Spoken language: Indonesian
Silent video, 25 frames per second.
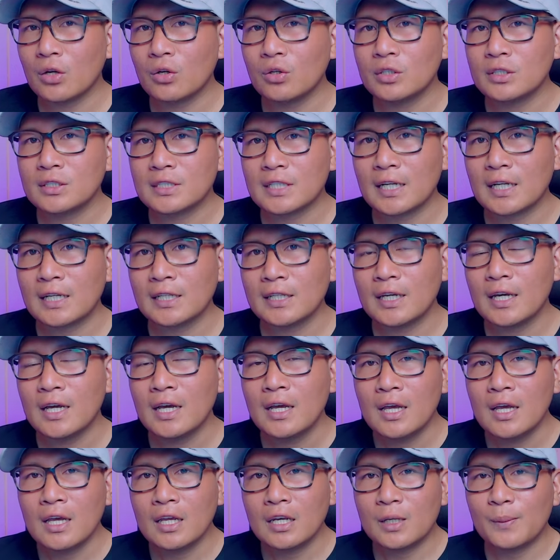istilahnya
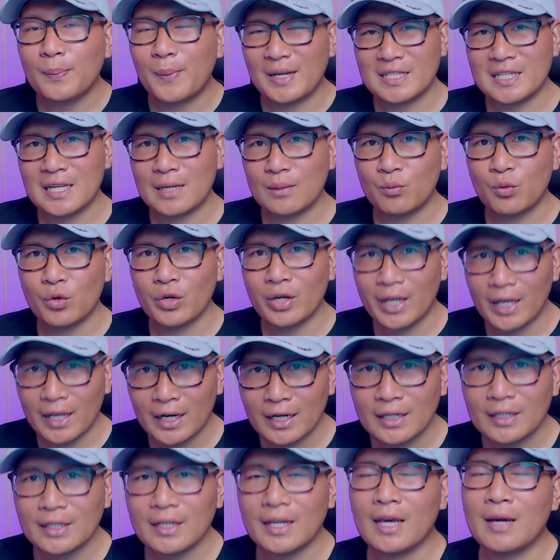di pasar
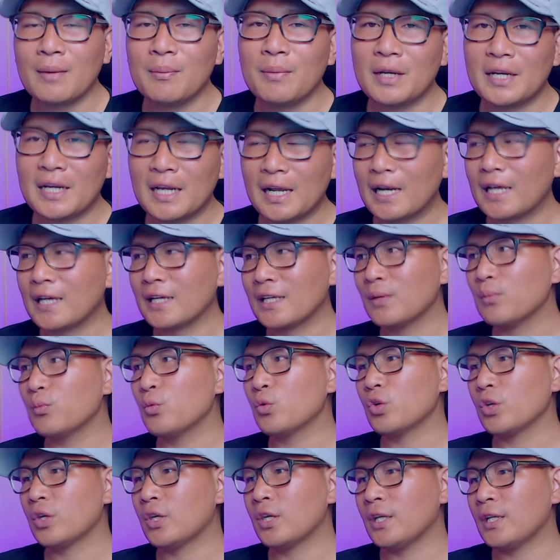modern ya beda lagi
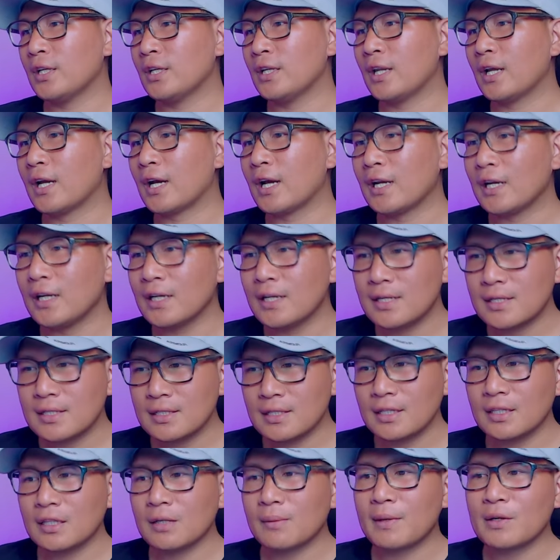mungkin karena di
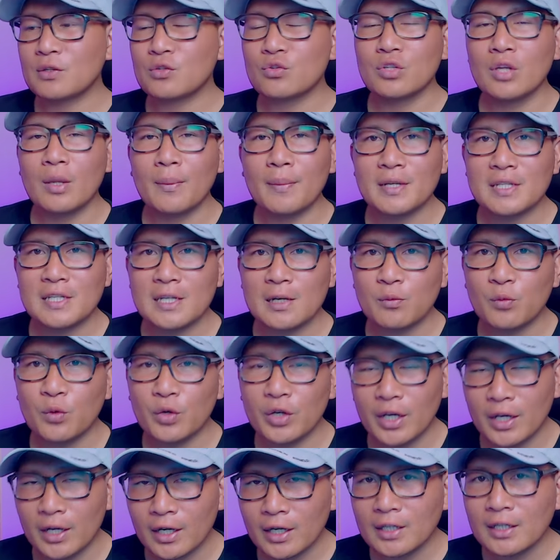sini termasuknya pasar
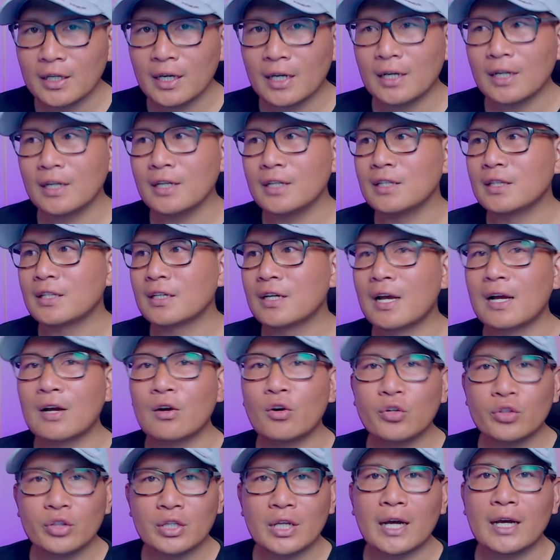modern karena di tengah
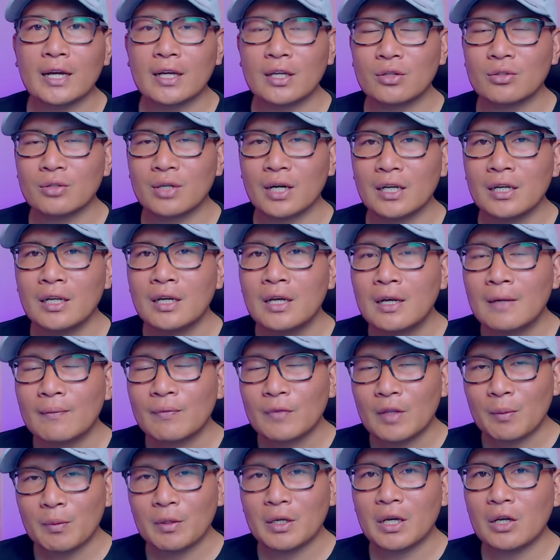kota gitu kan
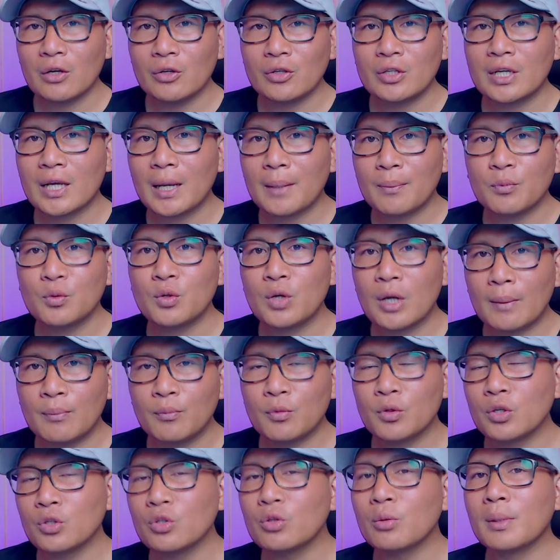tapi kalau di
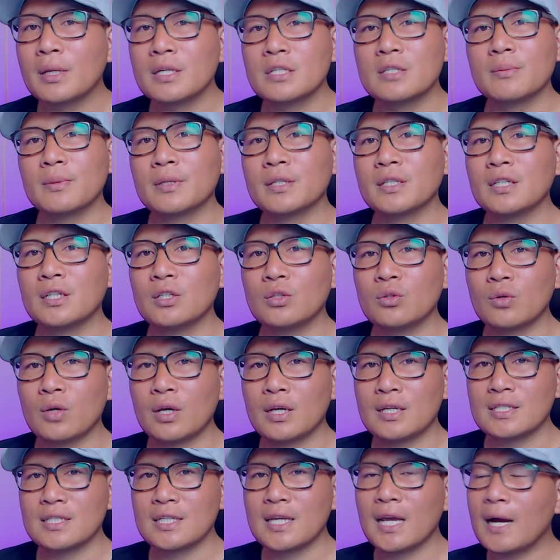kampung-kampung itu memang seperti itu
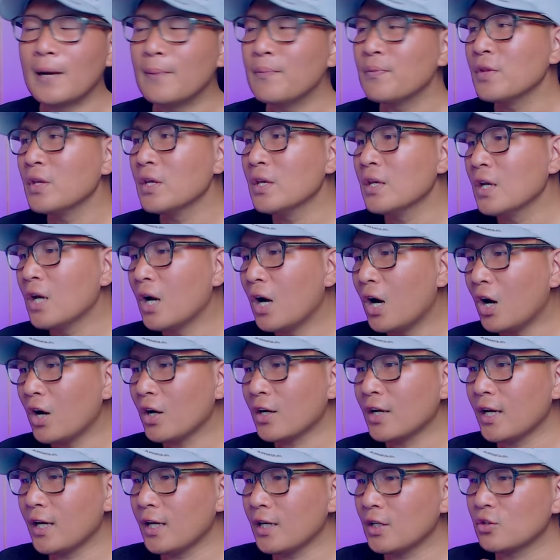guys ya
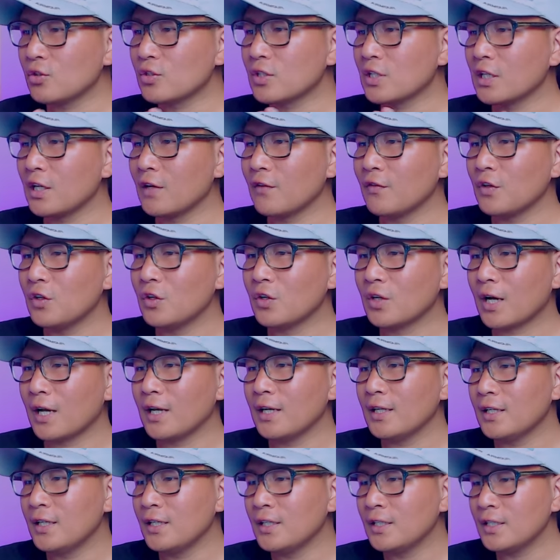oke itu saja video
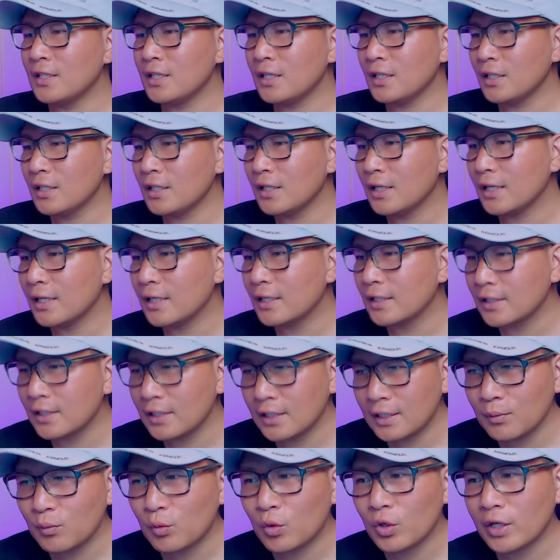kali ini dan
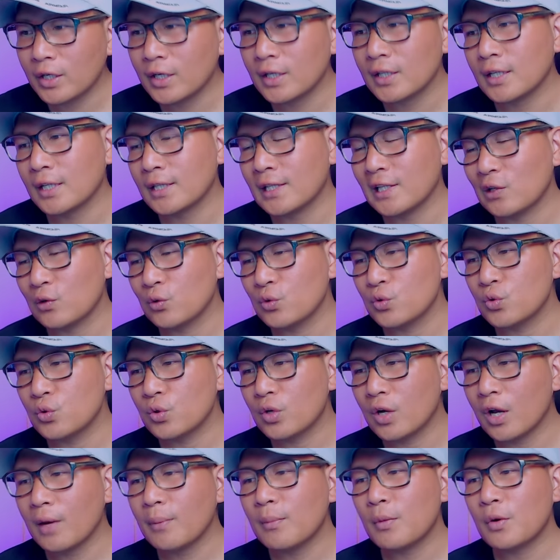ini boleh kita tiru
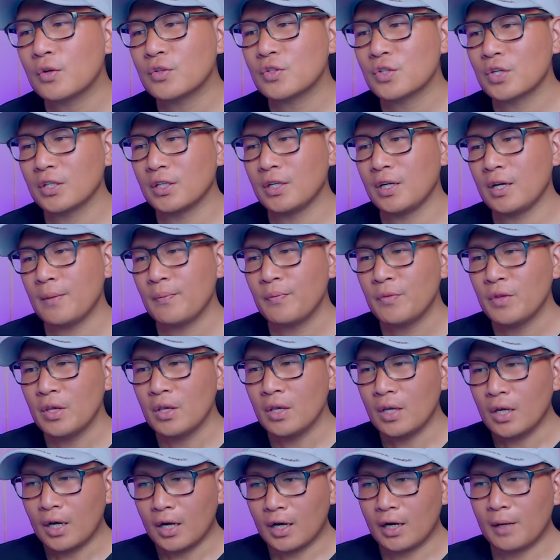juga bahwasannya
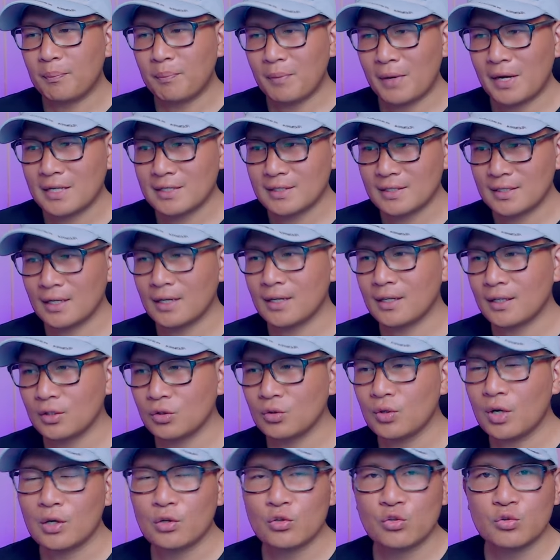e, pasar
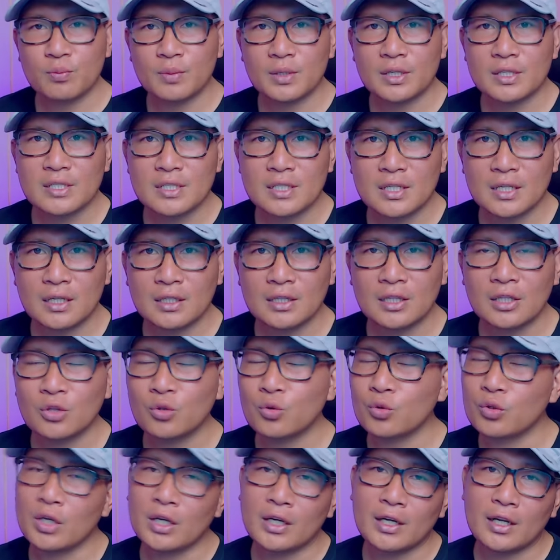itu harus bersih
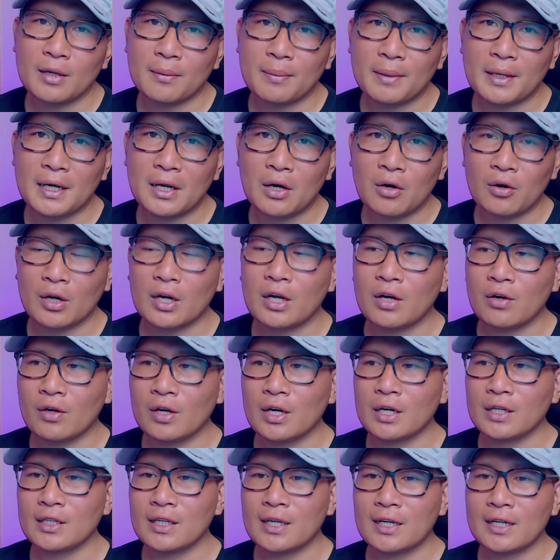tentunya daripada
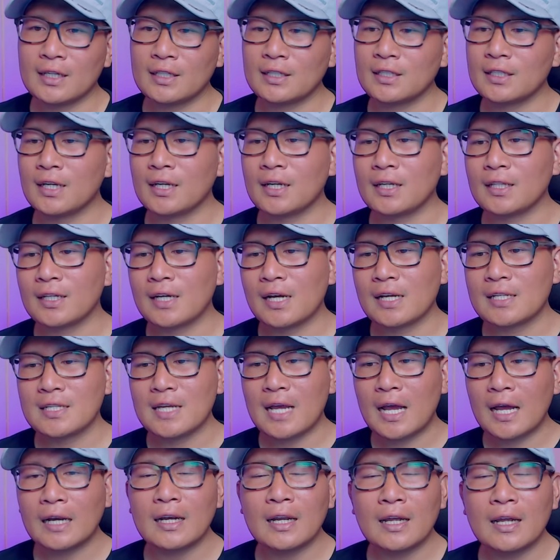orang-orangnya ketika kita ke
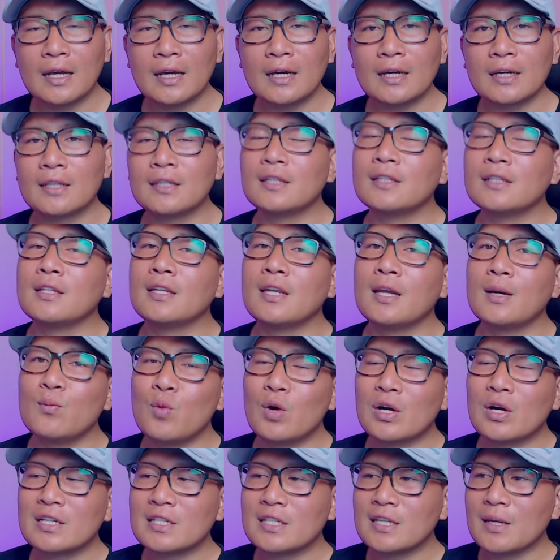sana kita tidak
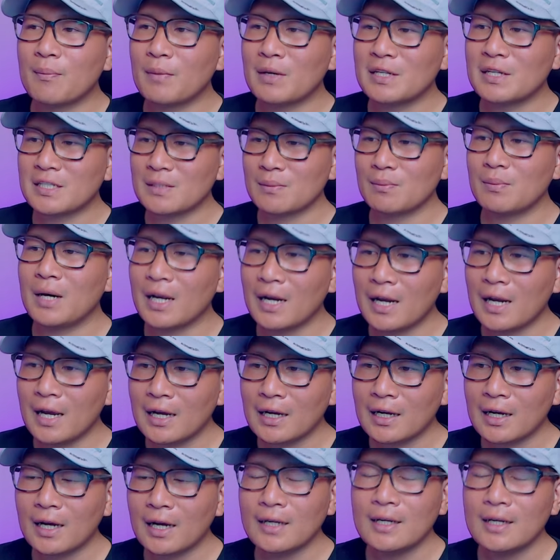buang sampah
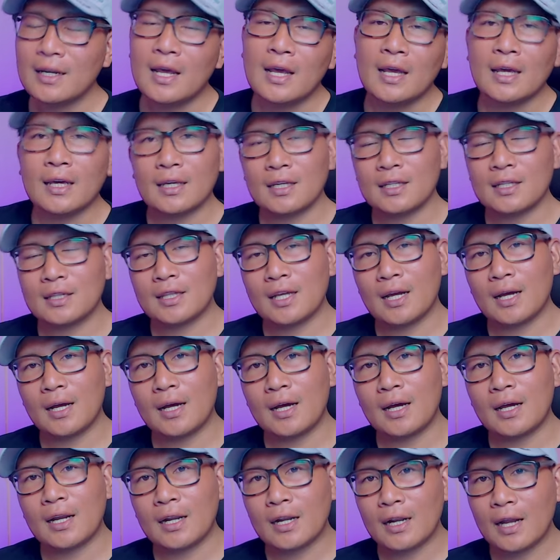sembarangan
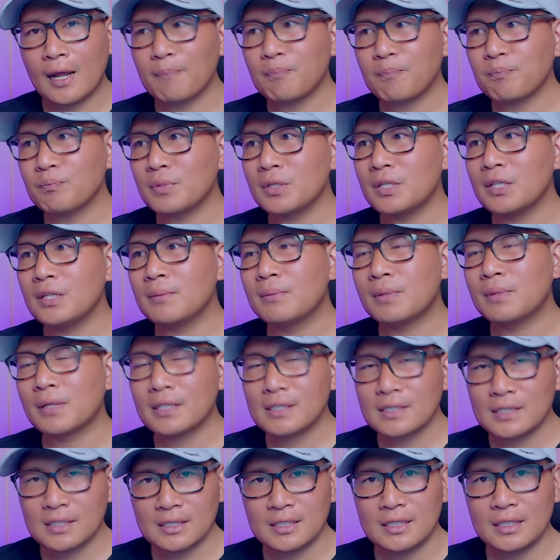kita rapi
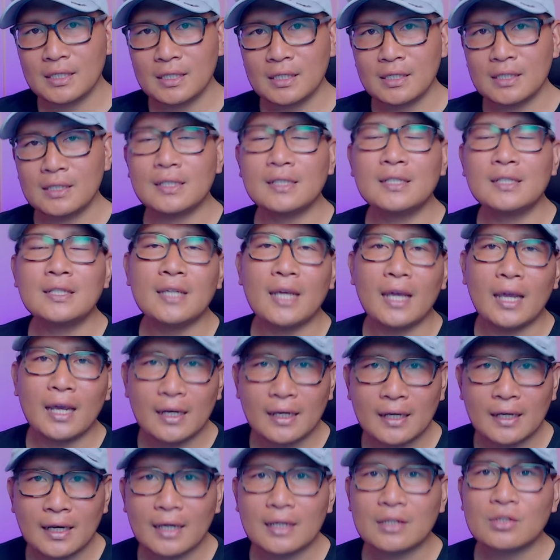bersih
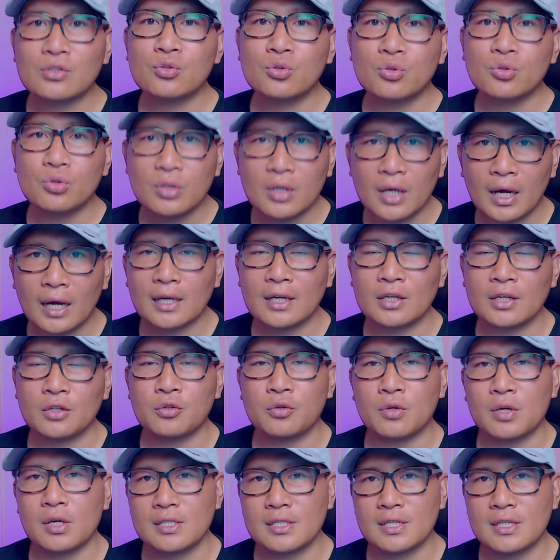jadi enak juga
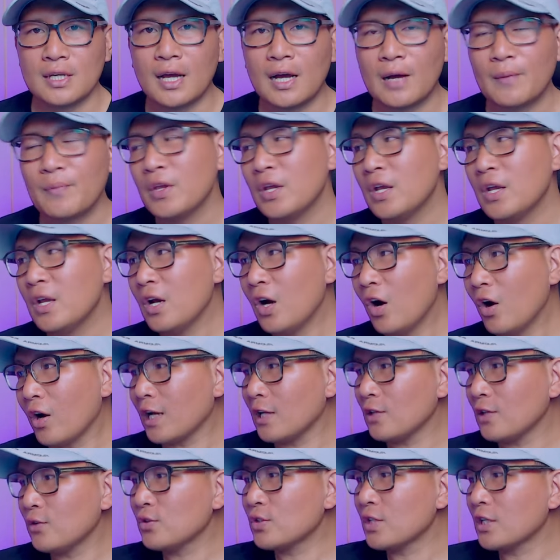gitu guys ya
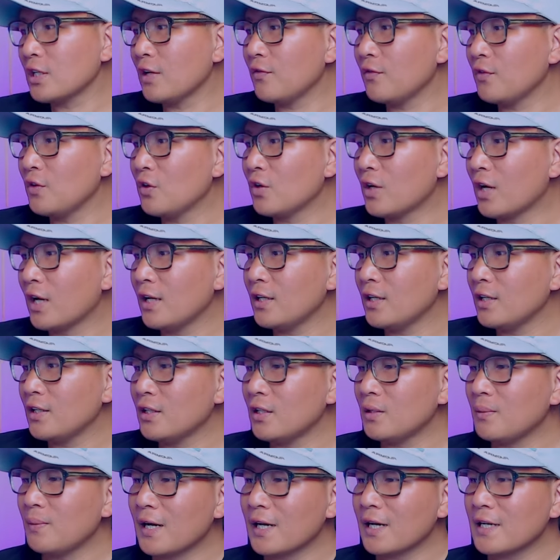oke itu saja video kali kali
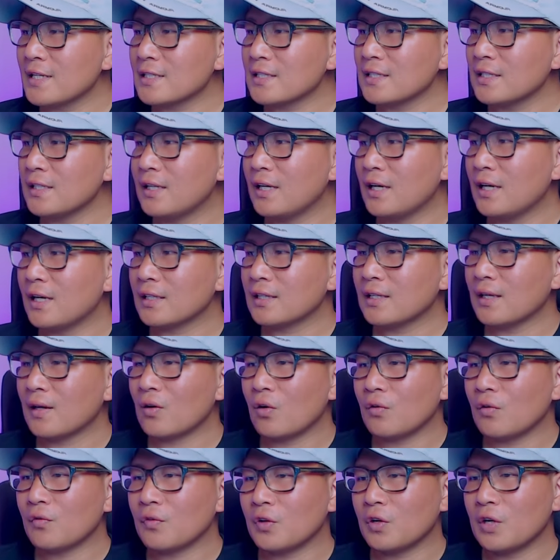ini terima kasih dah
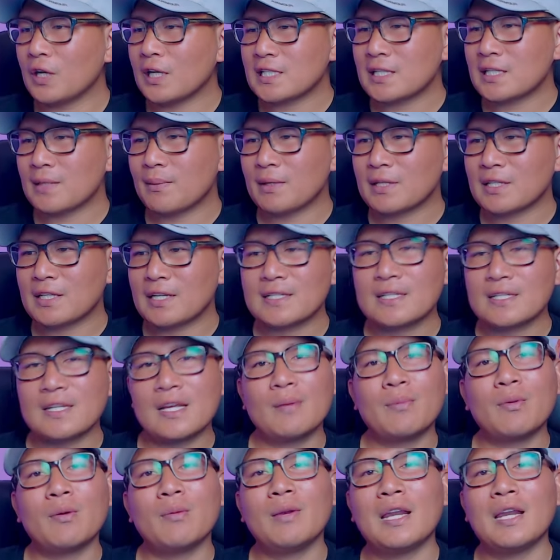tengok video ini sampai
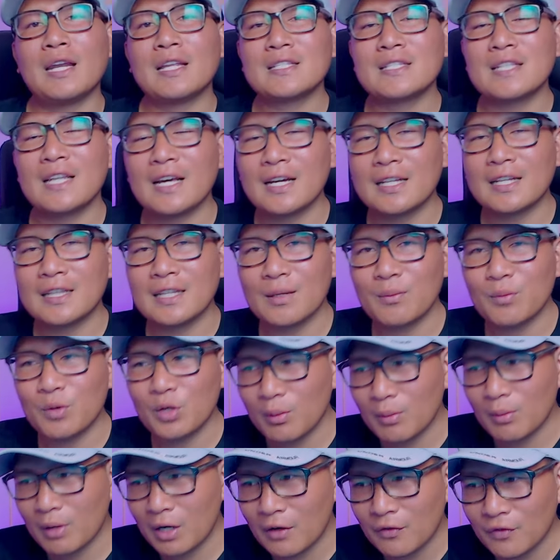selesai. Apabila ada salah kata mohon
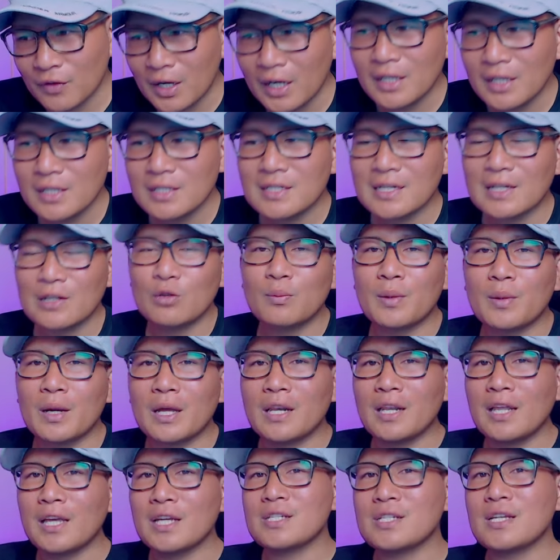dimaafkan. Jangan
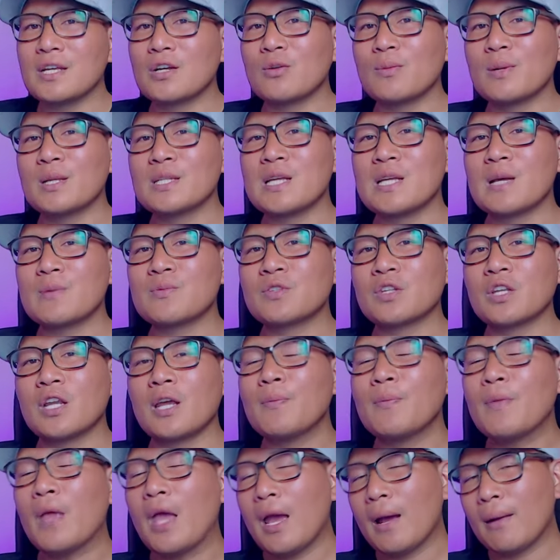lupa like, share, komen,
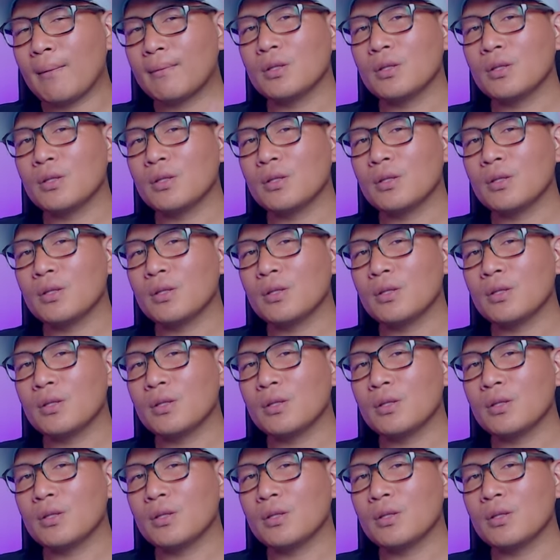subscribe.